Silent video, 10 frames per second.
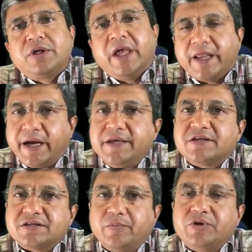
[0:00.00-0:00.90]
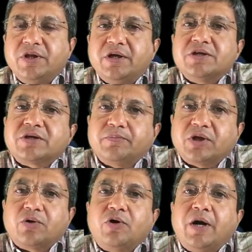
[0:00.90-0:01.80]
गहराई से समझने की
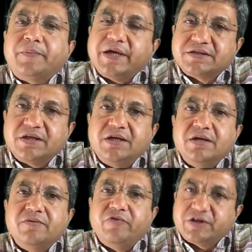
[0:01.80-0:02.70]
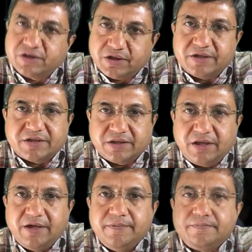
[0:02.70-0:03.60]
क्षमता को आप कैसे विकसित कर सकते
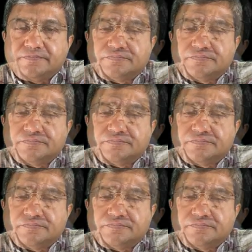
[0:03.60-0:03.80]
हैं